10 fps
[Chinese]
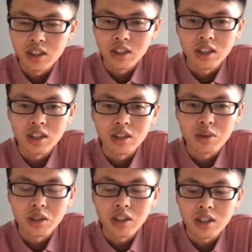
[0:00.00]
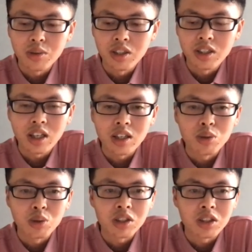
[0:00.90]
呃遇到哪些问题及改进
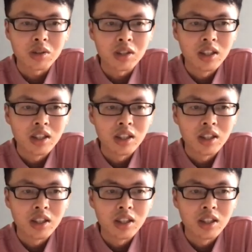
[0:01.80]
措施。